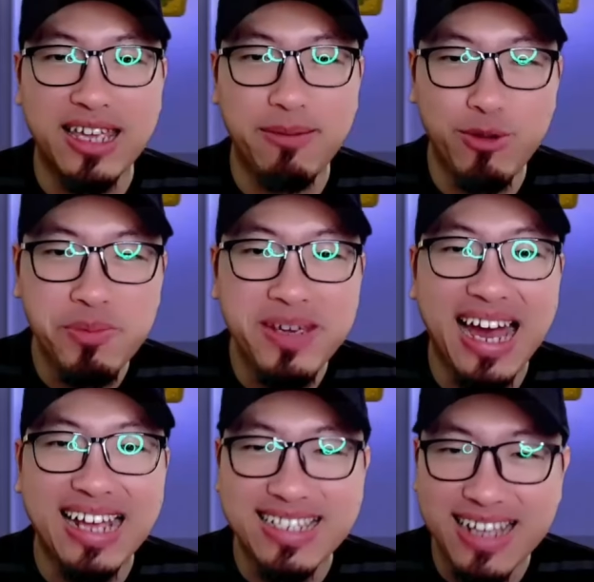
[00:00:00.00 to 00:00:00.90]
Kimun
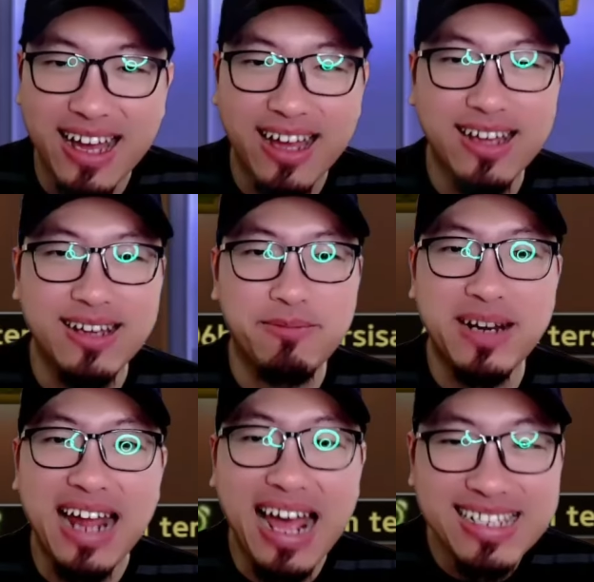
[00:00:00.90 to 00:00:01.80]
biasa
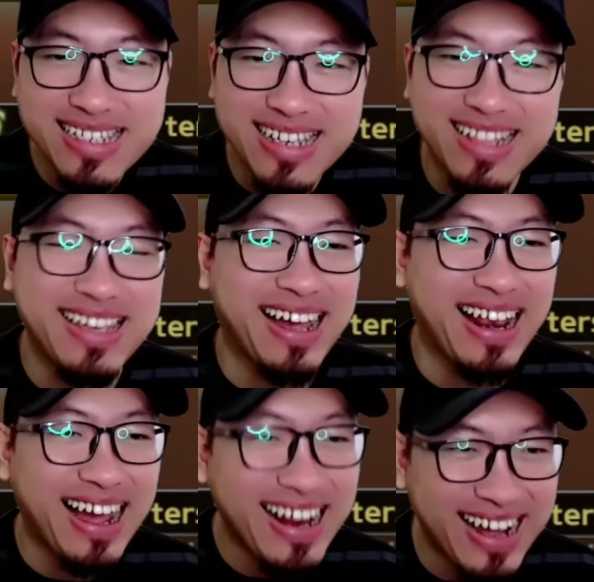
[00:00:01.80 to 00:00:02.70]
berhasil
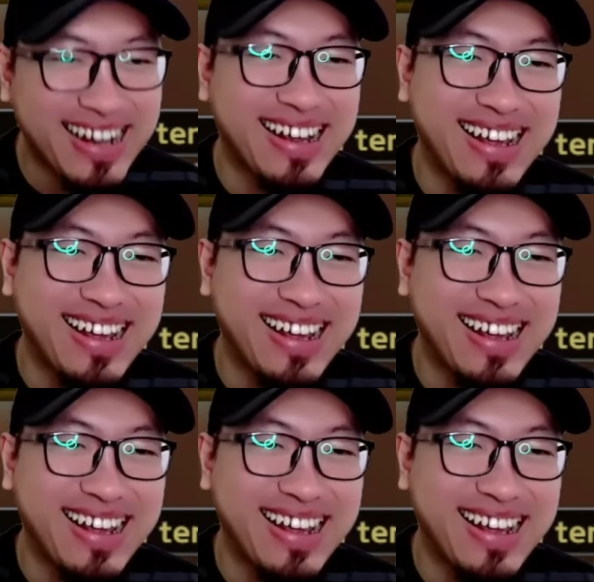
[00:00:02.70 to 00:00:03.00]
dikalahkan.